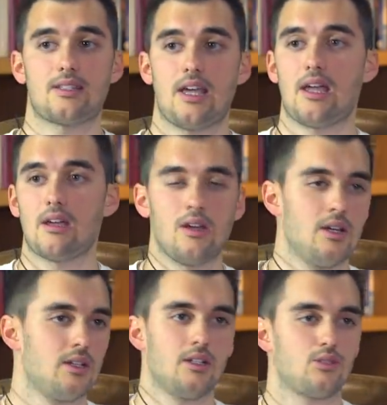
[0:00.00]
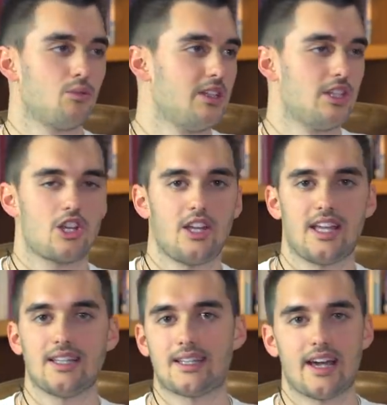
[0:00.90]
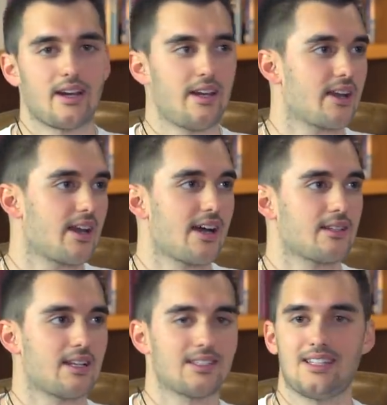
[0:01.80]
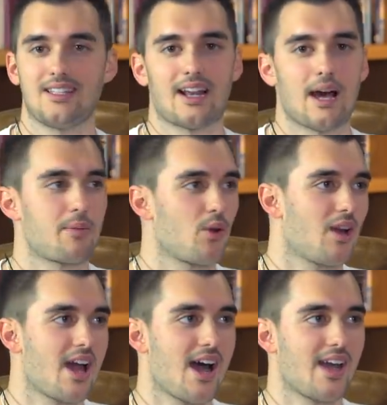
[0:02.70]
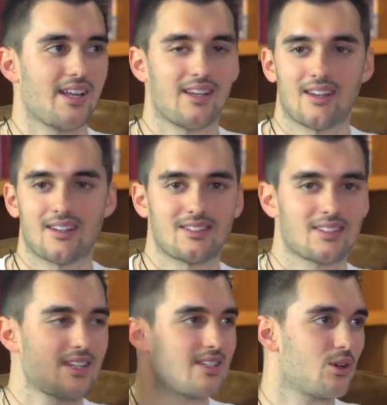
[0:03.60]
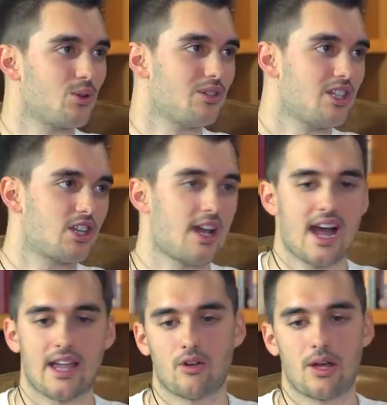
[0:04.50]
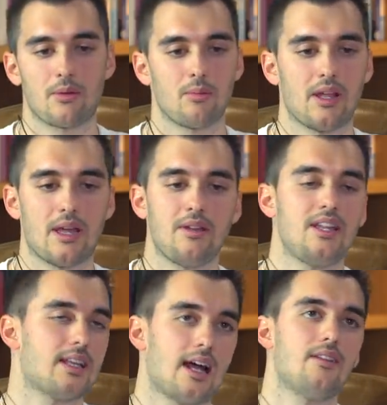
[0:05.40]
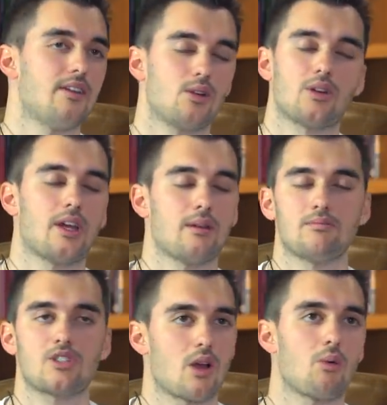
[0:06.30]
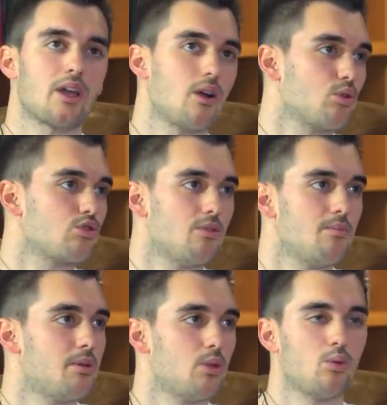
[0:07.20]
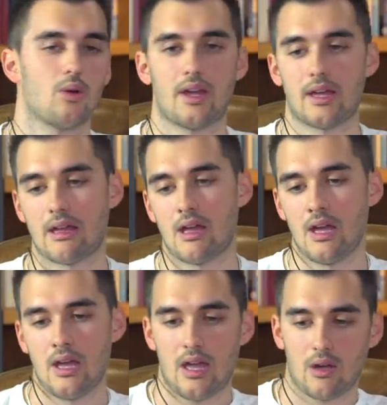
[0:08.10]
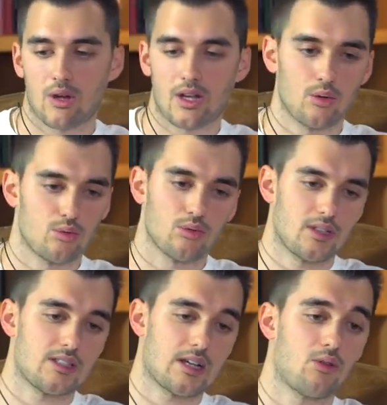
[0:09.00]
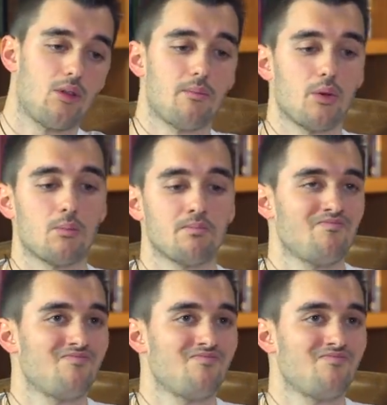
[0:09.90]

se tu mi dici in Inghilterra, in Irlanda l'azienda l'apre online, tre secondi ce l'hai, non hai problemi, in Italia è vero che c'è qualche costo in più e, e qualche rottura di scatole in più.